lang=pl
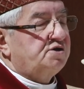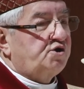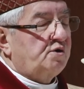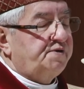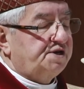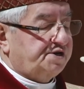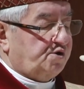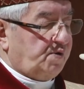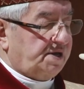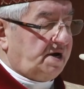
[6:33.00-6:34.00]
Tobie
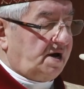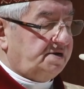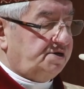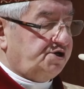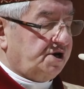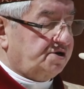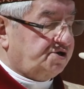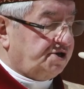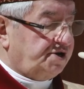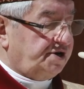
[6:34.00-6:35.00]
składali
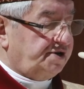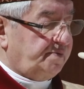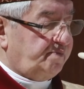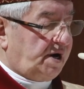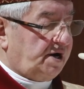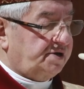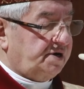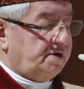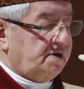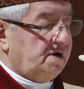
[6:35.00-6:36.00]
dziękczynienie,
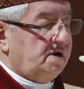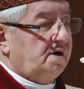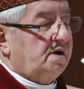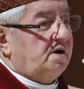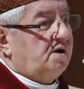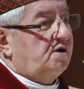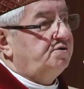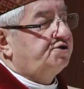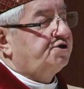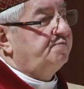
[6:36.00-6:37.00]
Panie,
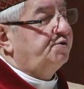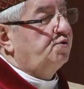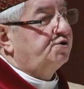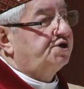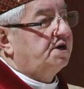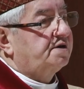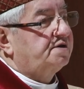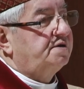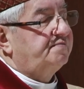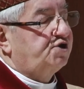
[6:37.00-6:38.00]
Ojcze
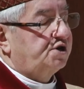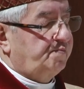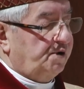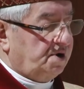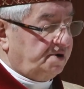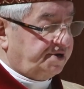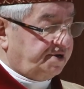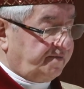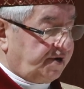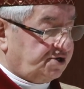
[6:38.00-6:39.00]
miłosierny,
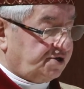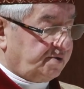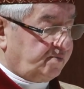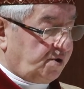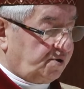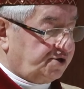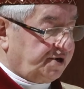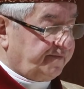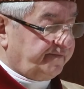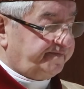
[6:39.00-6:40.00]
wszechmogący, wieczny Boże.